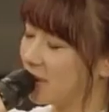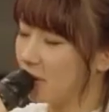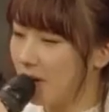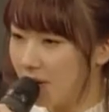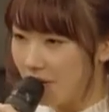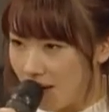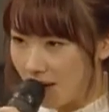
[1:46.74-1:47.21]
そ
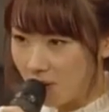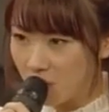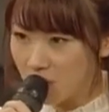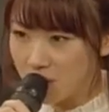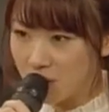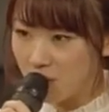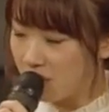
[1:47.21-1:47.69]
れ
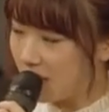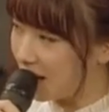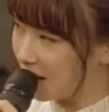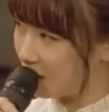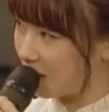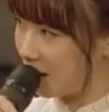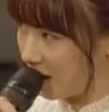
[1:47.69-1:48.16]
放送を見
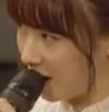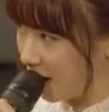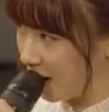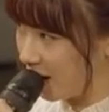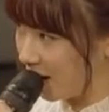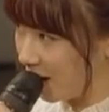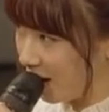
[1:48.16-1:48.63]
た時
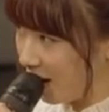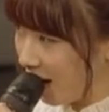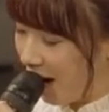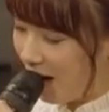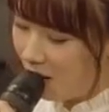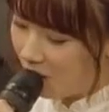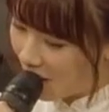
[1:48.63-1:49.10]
に、
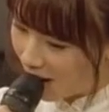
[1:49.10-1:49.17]
あれ